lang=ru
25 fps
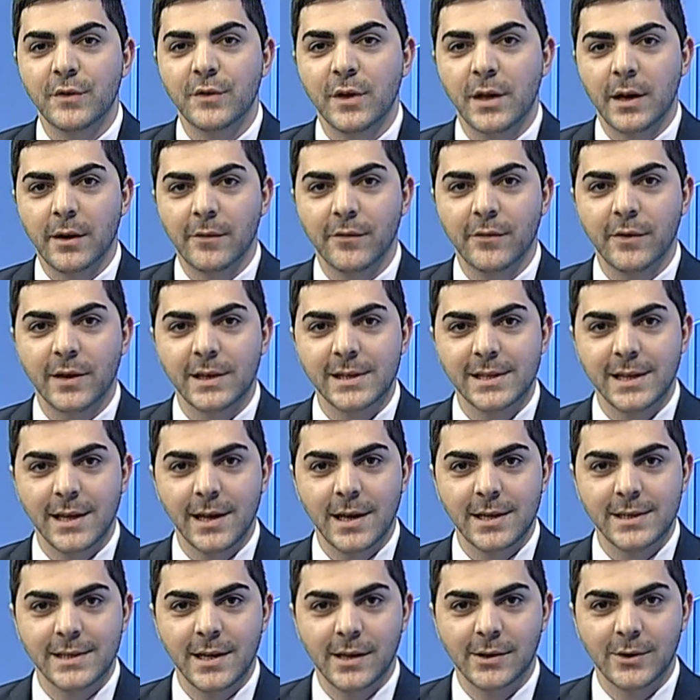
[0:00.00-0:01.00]
четверг в
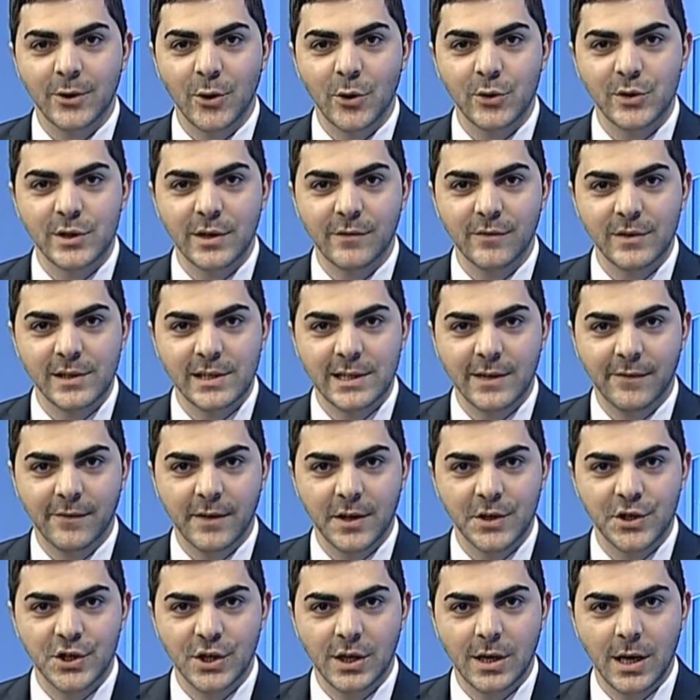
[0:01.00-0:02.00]
Красноярске откроется
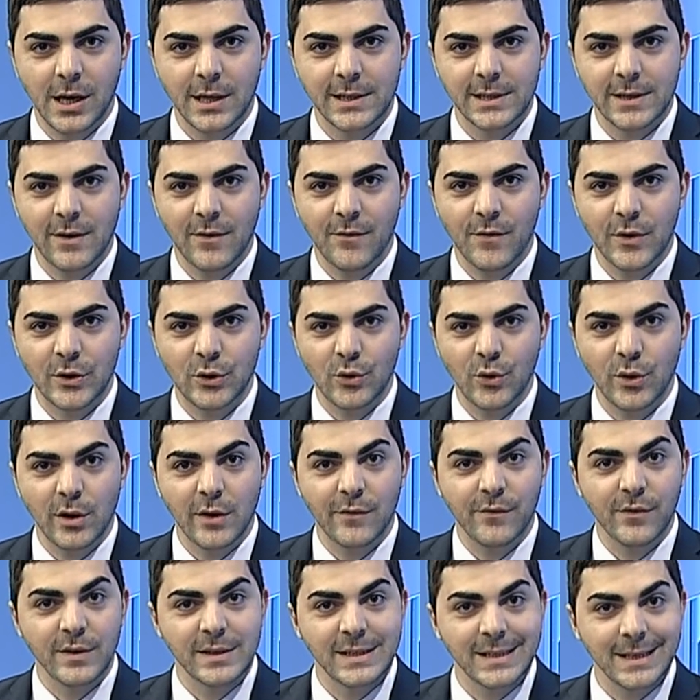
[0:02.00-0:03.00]
выставка чикагского
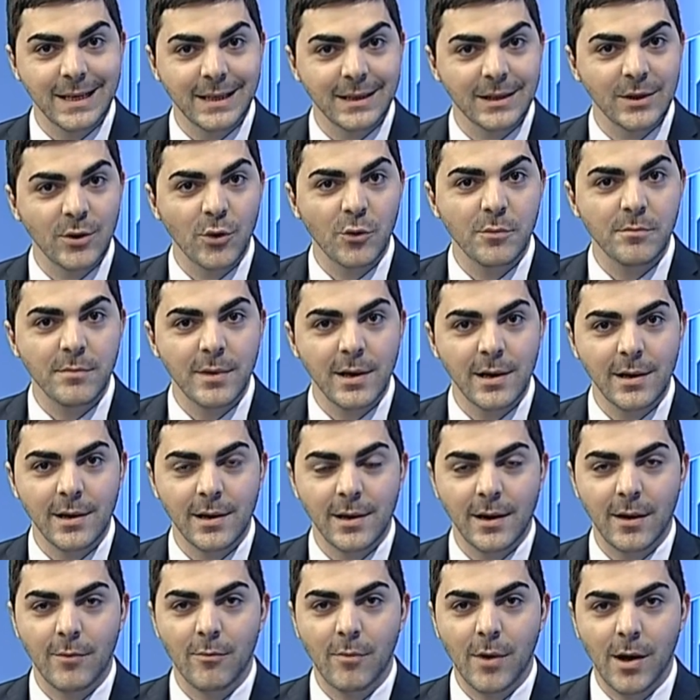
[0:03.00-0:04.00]
фотографа Сандро
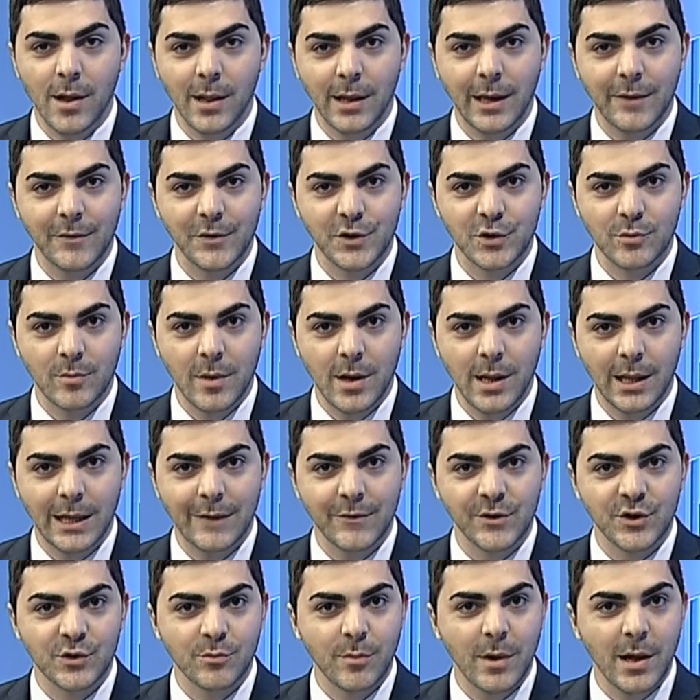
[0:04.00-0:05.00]
Миллера «Малкович,
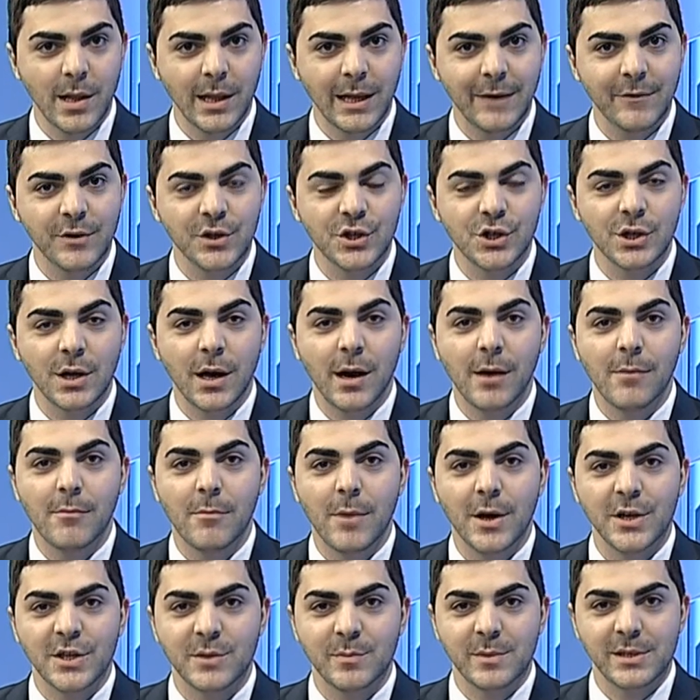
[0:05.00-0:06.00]
Малкович, Малкович.
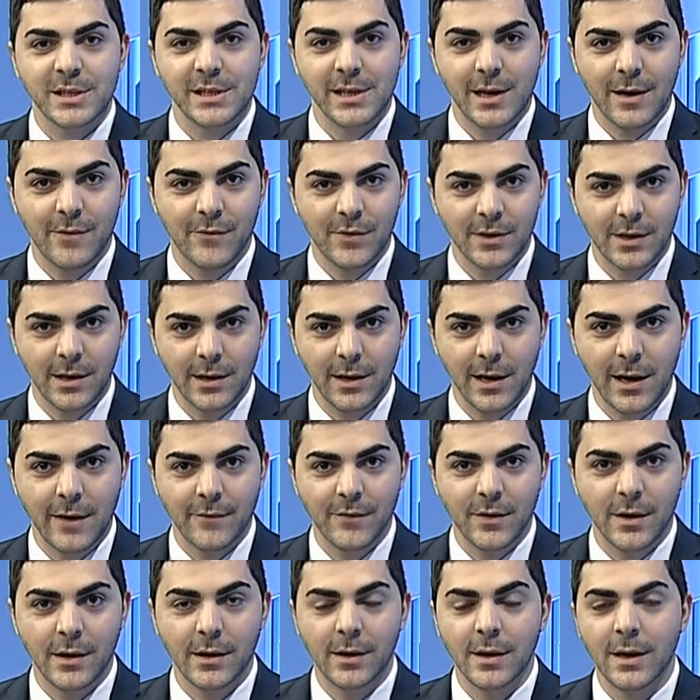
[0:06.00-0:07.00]
Амаш мастерам
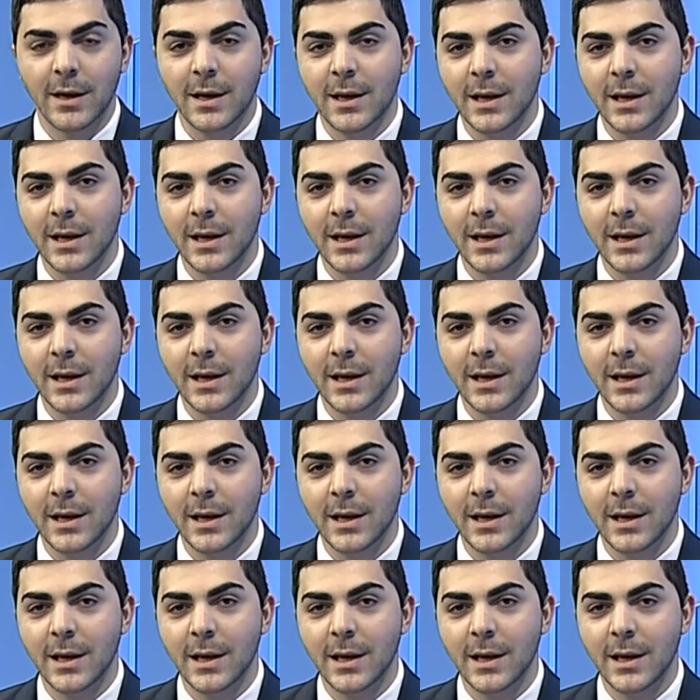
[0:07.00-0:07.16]
фотографии».